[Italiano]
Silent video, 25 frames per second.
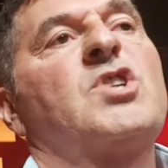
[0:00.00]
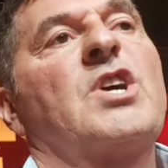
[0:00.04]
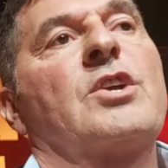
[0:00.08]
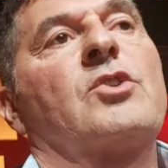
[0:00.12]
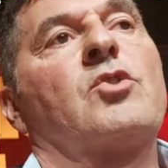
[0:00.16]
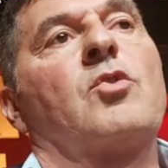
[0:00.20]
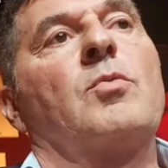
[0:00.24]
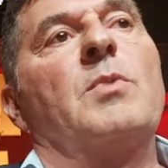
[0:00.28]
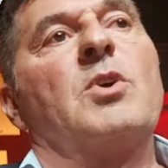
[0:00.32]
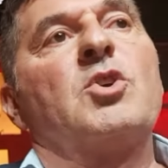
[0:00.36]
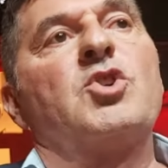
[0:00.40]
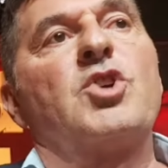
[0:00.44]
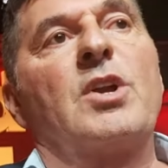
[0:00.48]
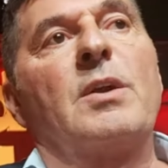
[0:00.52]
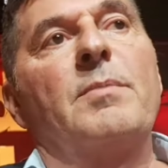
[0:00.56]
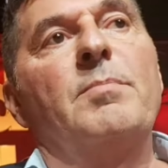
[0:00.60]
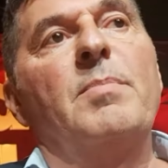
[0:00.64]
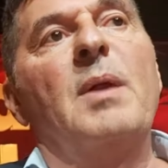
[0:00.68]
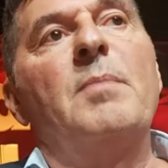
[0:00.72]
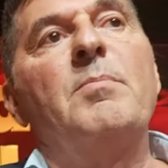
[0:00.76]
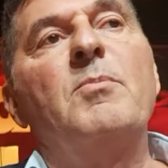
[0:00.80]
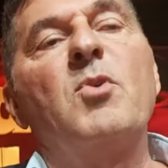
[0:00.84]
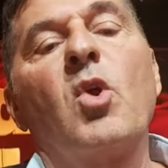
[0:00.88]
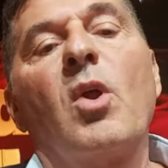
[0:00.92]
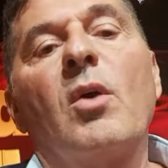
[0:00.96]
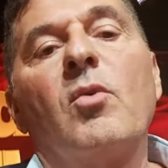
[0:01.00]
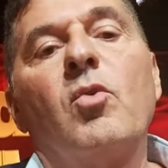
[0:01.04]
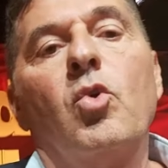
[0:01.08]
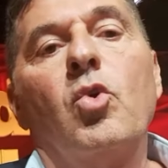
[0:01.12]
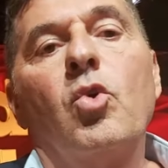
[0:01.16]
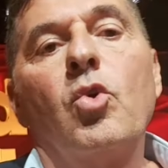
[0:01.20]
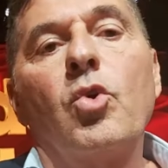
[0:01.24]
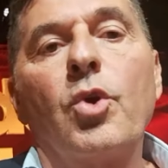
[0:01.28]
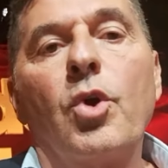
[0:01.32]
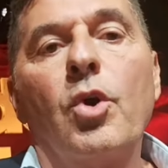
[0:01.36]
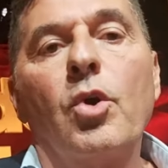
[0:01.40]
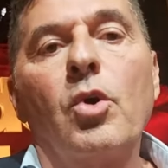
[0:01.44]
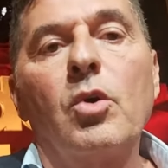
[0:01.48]
Certo mi piacerebbe il mio
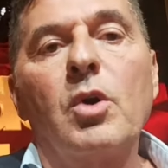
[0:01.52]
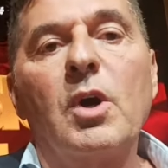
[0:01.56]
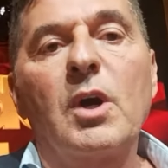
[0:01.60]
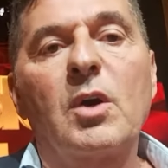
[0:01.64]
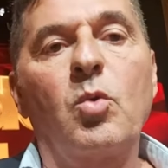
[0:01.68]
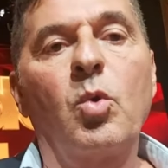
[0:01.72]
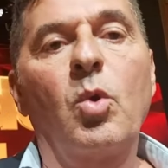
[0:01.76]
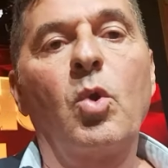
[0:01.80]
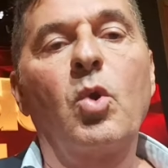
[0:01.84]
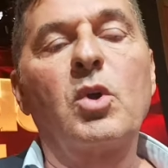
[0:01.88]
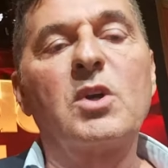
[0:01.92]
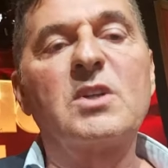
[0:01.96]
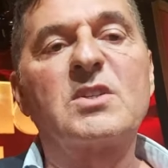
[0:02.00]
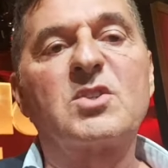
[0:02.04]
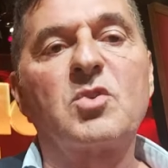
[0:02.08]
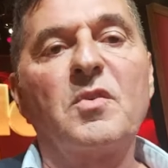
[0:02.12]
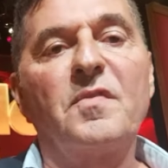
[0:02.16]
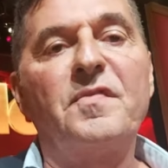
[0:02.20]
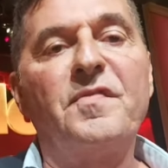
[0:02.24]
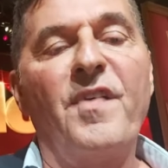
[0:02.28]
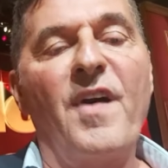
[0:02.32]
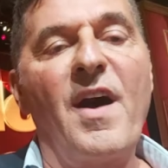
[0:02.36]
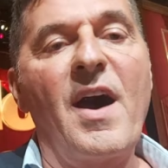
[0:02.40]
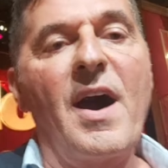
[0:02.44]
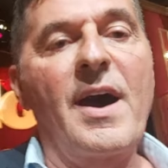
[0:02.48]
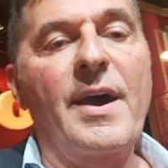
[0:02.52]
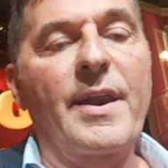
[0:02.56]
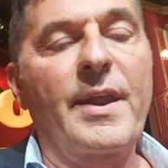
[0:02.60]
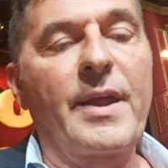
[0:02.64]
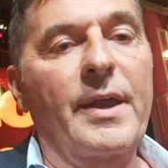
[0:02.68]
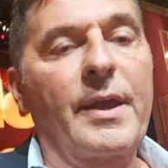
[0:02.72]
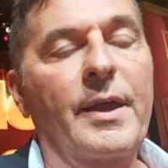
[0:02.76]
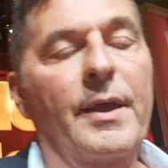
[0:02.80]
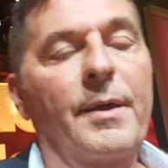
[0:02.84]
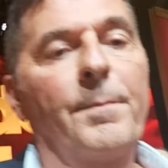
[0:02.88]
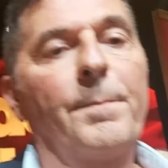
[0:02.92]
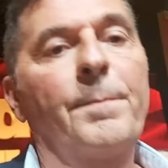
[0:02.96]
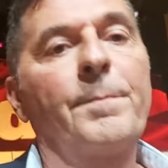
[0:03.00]
lavoro, è quello che so
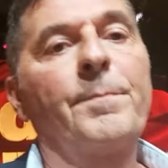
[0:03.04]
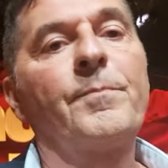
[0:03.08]
fare.